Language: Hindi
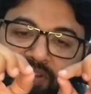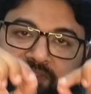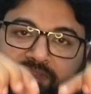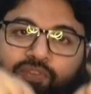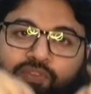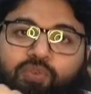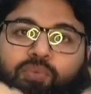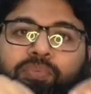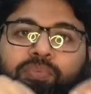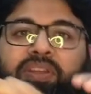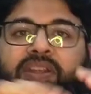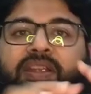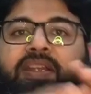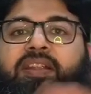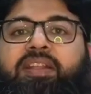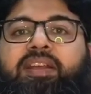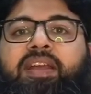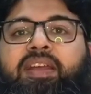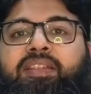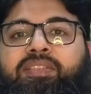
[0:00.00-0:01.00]
परफ्यूम
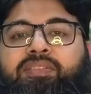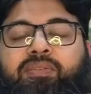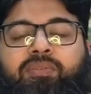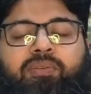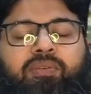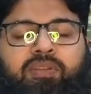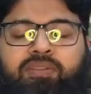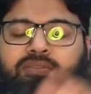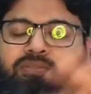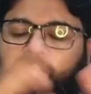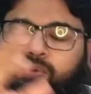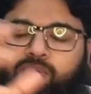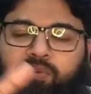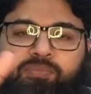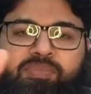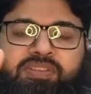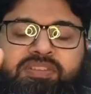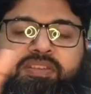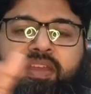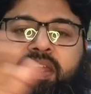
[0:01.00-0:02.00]
ग्रेड का एथनॉल
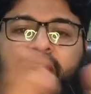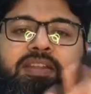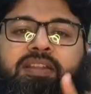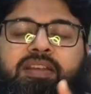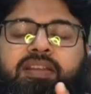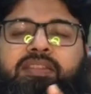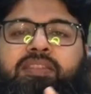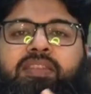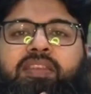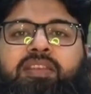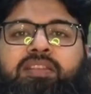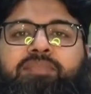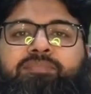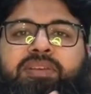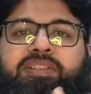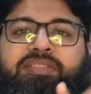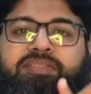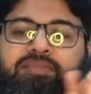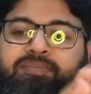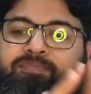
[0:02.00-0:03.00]
लोग मिसगाइड करते हैं
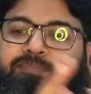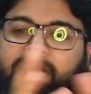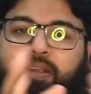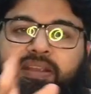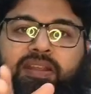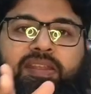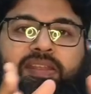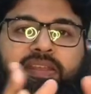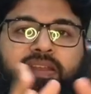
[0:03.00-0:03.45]
बस पढ़